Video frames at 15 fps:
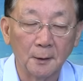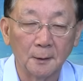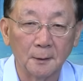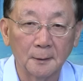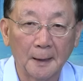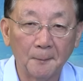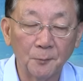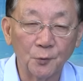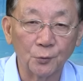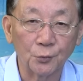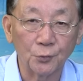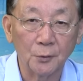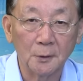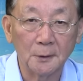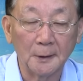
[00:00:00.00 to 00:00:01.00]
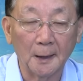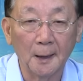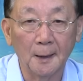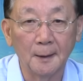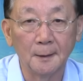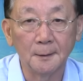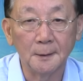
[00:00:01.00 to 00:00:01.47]
他们就说，你
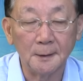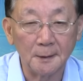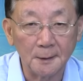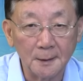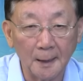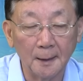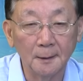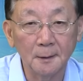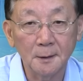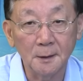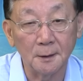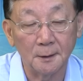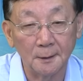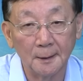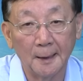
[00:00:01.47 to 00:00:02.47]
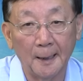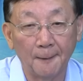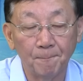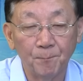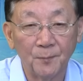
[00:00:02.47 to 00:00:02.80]
看以前的汽车啊，